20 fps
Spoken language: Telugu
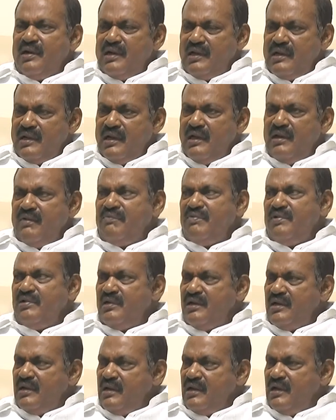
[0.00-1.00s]
కట్టాలి
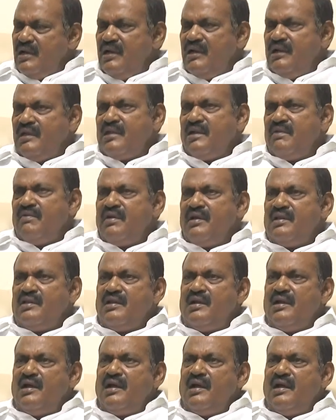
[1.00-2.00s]
ఫీజులు కట్టాలి తర్వాత
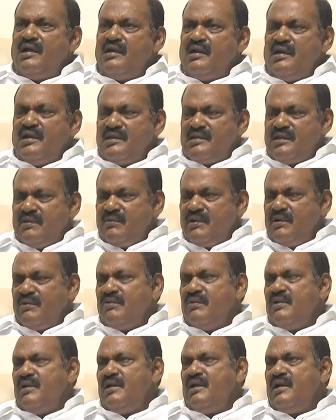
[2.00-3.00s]
డ్రెస్సులు మనం
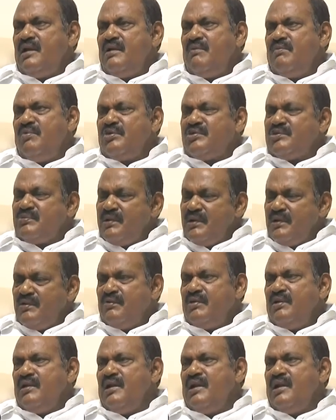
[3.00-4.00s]
కొనియాలి బుక్స్ మనం
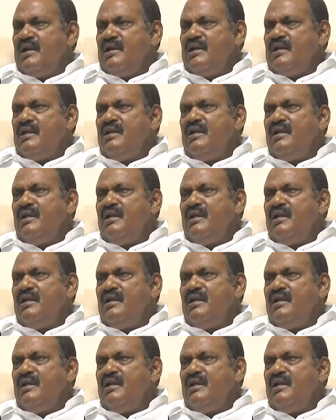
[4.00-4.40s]
కొనియాలి